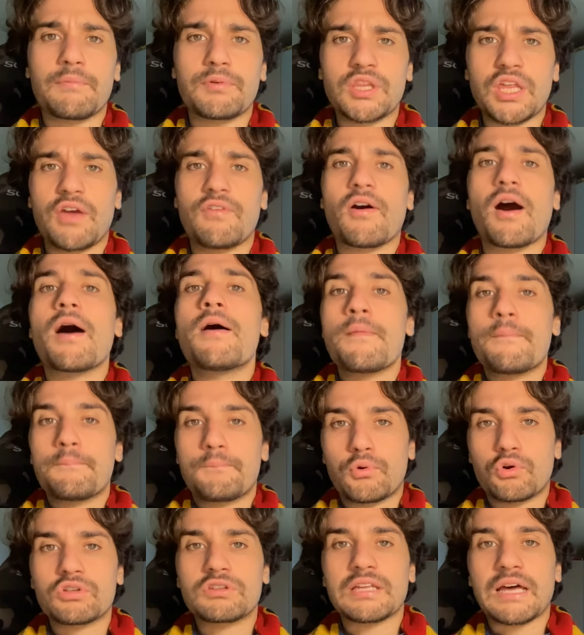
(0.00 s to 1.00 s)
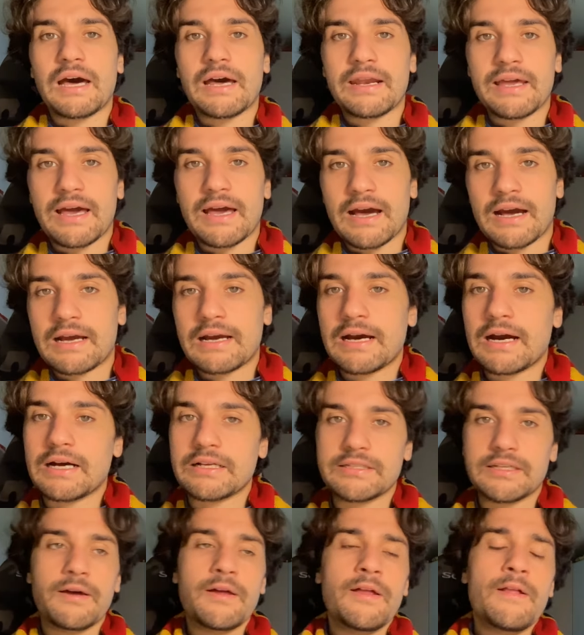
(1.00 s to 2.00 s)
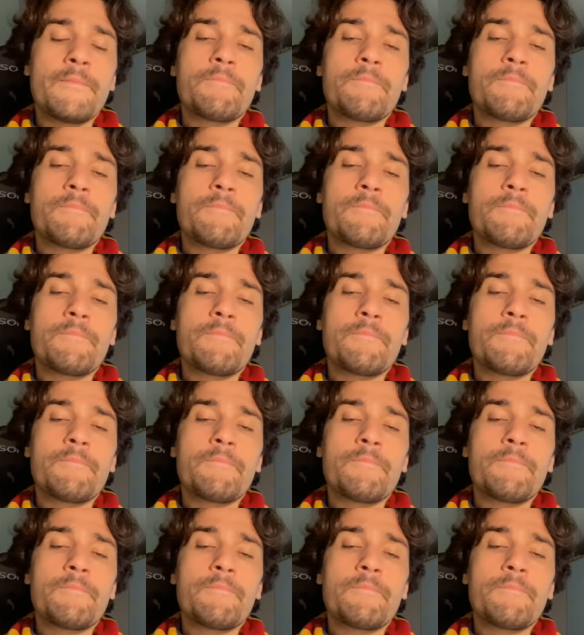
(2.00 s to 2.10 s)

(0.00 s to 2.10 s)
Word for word: poteva portare a casa.